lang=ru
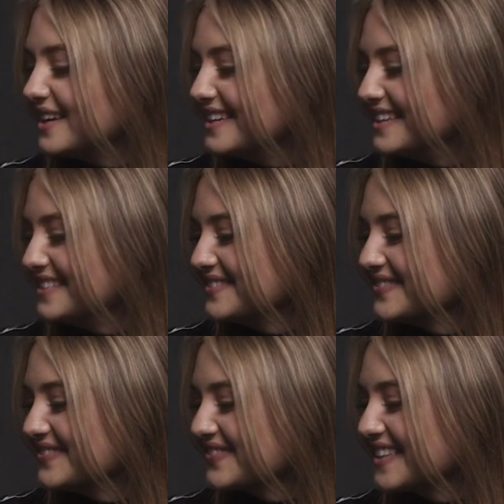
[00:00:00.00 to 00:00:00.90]
Ничего.
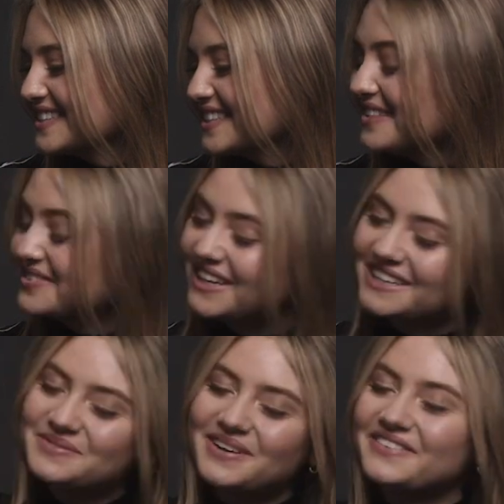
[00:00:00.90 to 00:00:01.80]
Думаю,
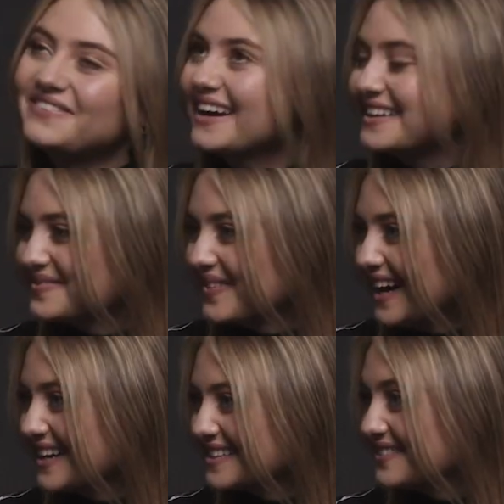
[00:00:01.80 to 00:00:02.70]
ты все сделала
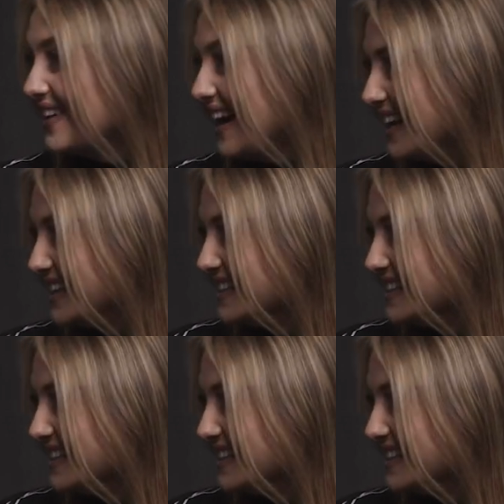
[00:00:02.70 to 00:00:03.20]
просто отлично,